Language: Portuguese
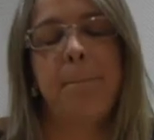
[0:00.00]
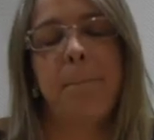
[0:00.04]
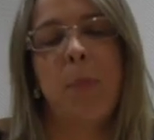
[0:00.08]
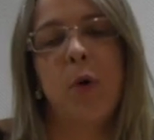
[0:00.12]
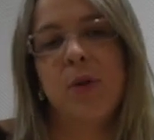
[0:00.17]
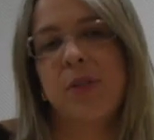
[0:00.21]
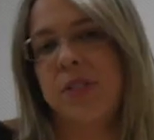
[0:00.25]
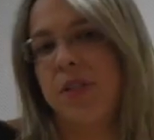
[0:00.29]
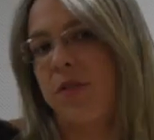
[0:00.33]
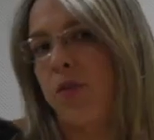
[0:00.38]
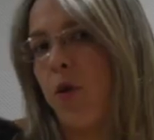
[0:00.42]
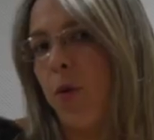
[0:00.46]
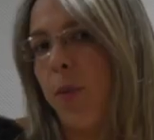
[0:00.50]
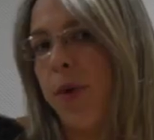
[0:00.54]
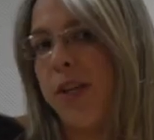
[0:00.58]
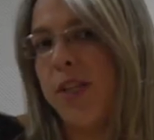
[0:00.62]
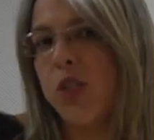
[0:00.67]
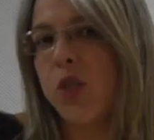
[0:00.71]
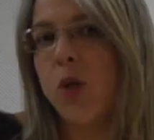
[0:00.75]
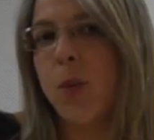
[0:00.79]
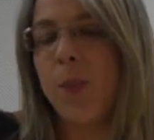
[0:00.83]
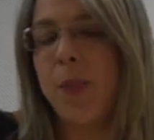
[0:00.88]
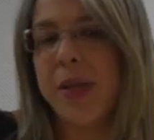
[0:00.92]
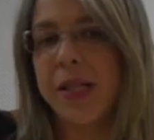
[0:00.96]

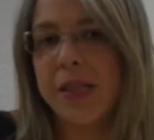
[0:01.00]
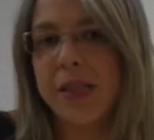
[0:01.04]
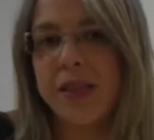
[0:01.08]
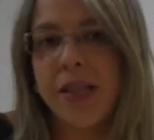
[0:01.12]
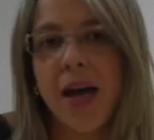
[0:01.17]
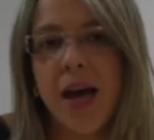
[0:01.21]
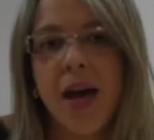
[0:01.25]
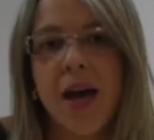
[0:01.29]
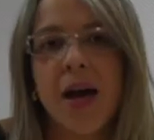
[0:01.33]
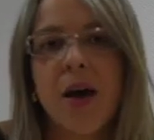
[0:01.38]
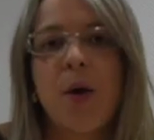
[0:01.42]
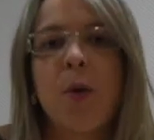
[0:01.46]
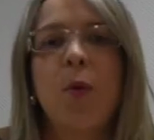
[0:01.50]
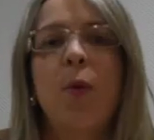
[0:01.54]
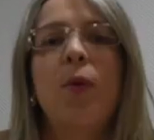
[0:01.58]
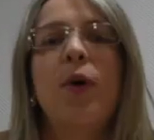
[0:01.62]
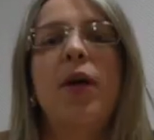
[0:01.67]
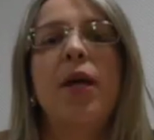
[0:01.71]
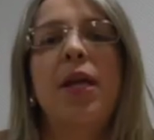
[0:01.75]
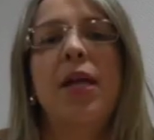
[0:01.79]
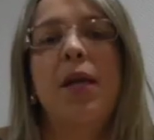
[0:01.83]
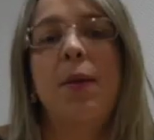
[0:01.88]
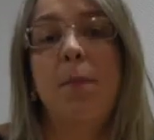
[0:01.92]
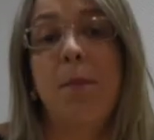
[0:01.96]
possivelmente metal
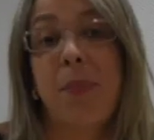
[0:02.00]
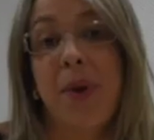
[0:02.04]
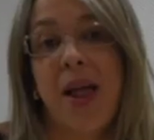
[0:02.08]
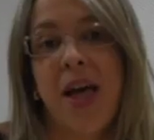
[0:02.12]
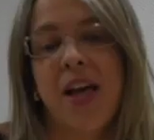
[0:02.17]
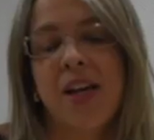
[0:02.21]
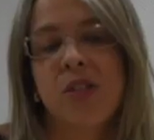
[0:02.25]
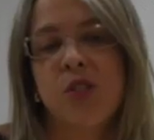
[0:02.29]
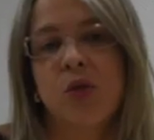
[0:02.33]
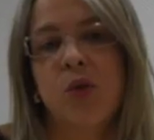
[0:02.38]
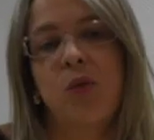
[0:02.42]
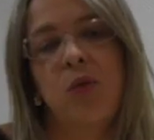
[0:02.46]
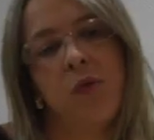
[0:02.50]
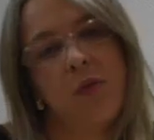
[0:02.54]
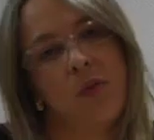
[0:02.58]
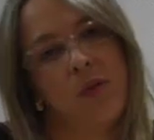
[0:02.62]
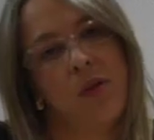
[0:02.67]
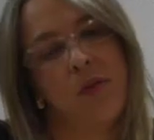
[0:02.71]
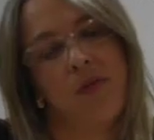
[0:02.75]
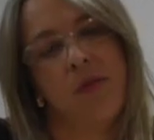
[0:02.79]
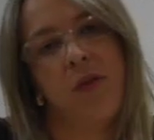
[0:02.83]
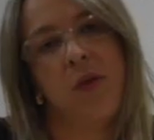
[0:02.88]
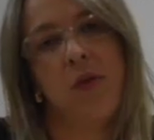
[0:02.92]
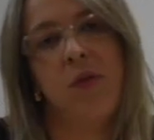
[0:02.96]
e plástico,
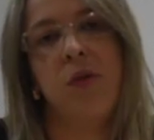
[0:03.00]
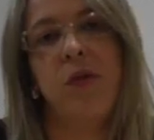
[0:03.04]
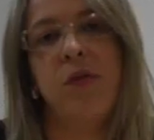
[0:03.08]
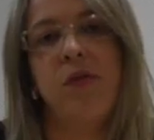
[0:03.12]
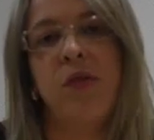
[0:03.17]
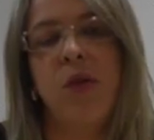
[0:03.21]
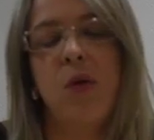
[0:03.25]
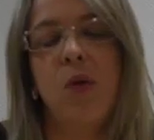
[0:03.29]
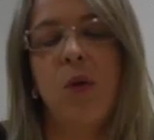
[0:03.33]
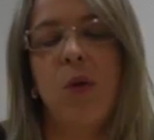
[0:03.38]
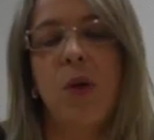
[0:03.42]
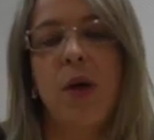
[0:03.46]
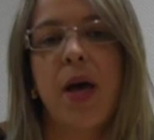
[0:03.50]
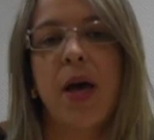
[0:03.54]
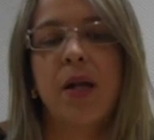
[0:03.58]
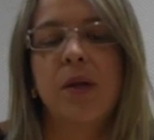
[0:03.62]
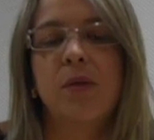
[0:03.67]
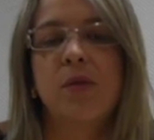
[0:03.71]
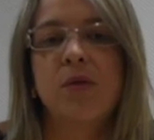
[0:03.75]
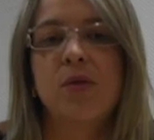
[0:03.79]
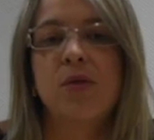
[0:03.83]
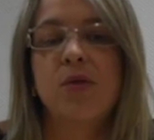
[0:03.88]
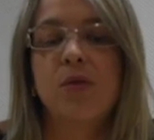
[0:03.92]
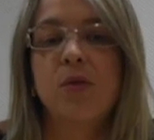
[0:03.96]
foi, foi
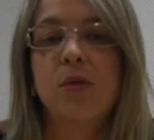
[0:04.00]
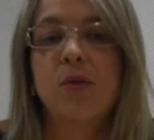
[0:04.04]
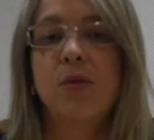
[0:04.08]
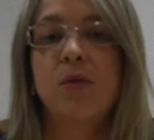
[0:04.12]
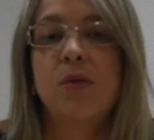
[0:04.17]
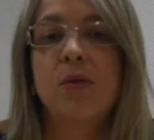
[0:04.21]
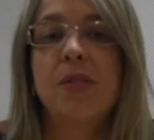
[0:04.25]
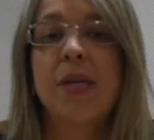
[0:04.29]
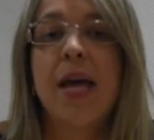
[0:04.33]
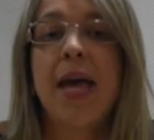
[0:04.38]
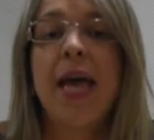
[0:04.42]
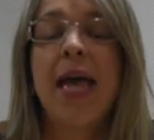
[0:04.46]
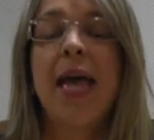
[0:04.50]
colocado nos estudos,